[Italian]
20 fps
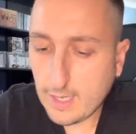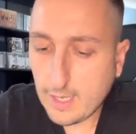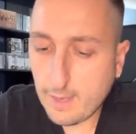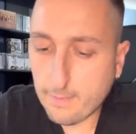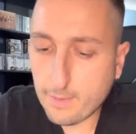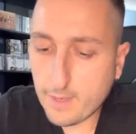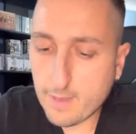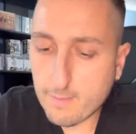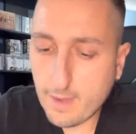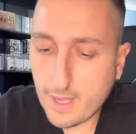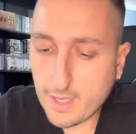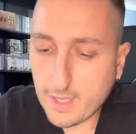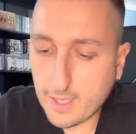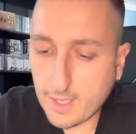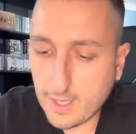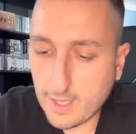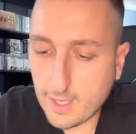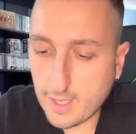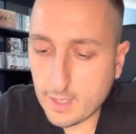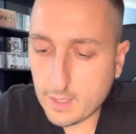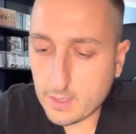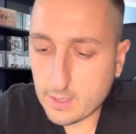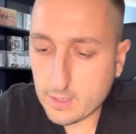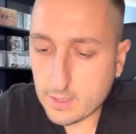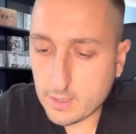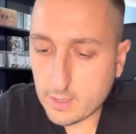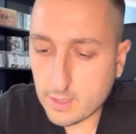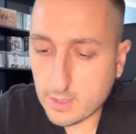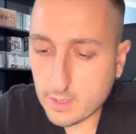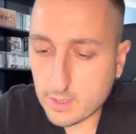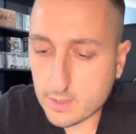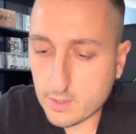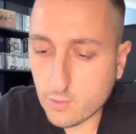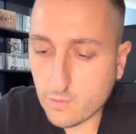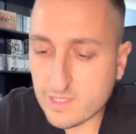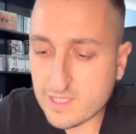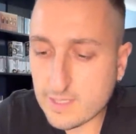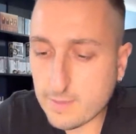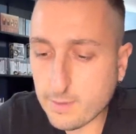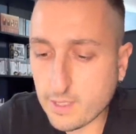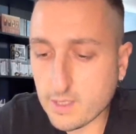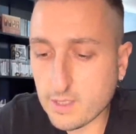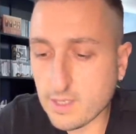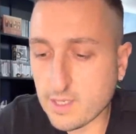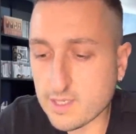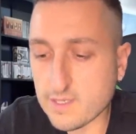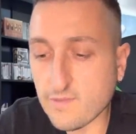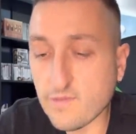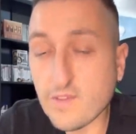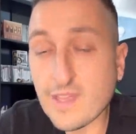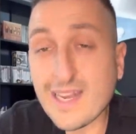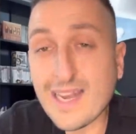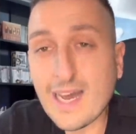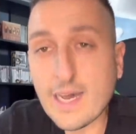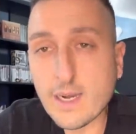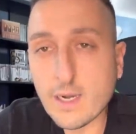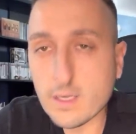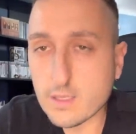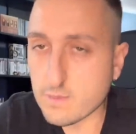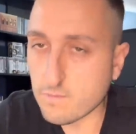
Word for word: La prima è che eh, dovesse partire Svilar,